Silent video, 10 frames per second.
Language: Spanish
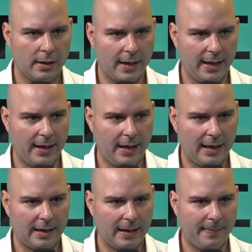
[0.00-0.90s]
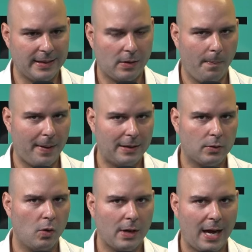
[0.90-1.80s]
Que, eh, en vez de comprar
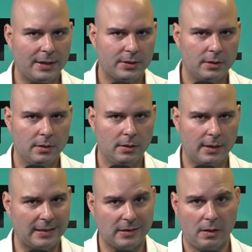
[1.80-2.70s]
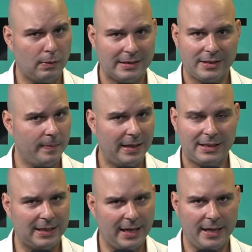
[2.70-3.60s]
todo cash, que esa nunca ha sido mi
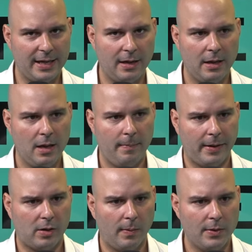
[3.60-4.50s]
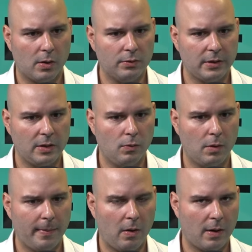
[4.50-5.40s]
estrategia, pues cómo yo
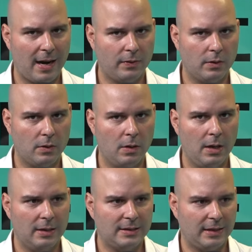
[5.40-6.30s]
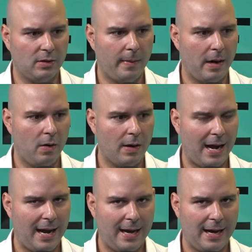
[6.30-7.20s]
continúo mejorando, siendo
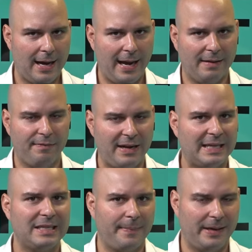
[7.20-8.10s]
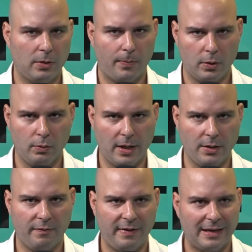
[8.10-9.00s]
mejor ah, en financiamiento por
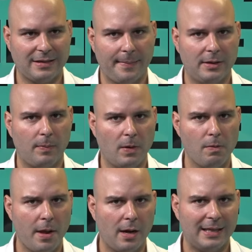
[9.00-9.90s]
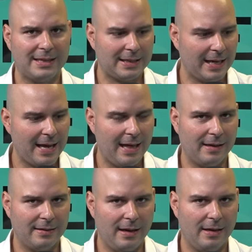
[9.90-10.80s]
dueño. Y financiamiento por dueño es la estrategia
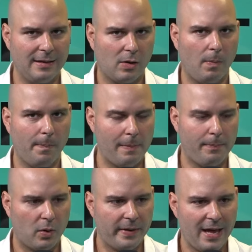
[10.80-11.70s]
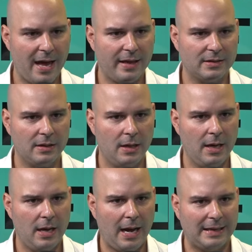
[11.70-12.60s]
de, de, comprar propiedades,
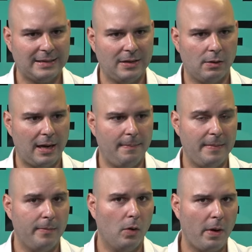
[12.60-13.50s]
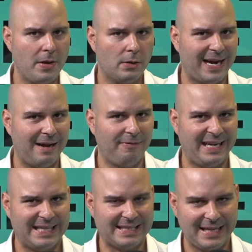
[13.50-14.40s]
haciendo que el mismo dueño te las
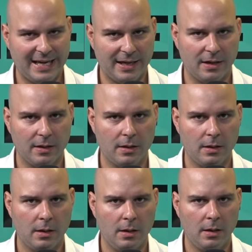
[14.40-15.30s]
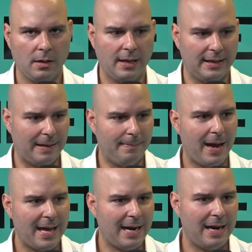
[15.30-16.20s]
financie de tal
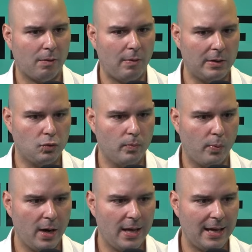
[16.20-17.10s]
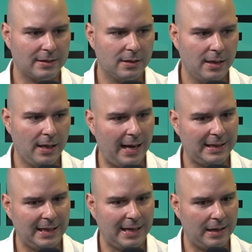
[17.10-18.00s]
manera en la cual tú puedas
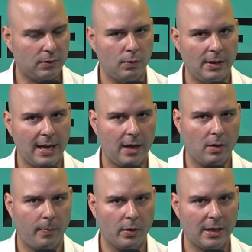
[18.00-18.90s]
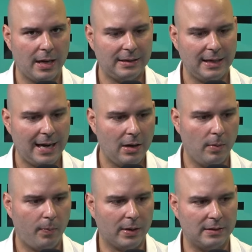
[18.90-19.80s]
estirar tu dinero. ¿Por qué
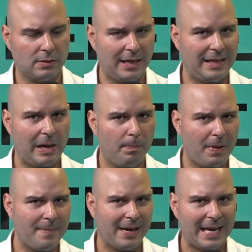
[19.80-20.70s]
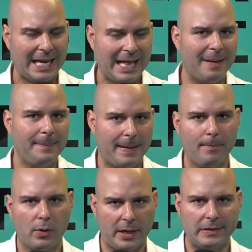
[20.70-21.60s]
estirarlo? Porque entonces el down payment que le da es
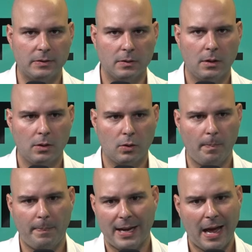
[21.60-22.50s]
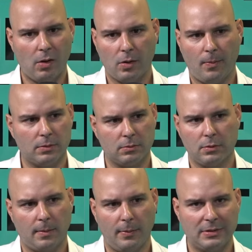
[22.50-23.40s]
bien poquito, comparado como,
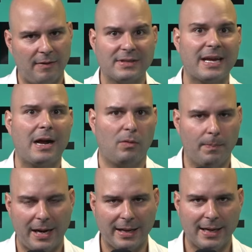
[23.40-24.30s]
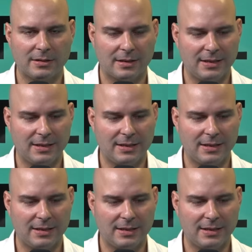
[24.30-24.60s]
como si la fuese a comprar cash.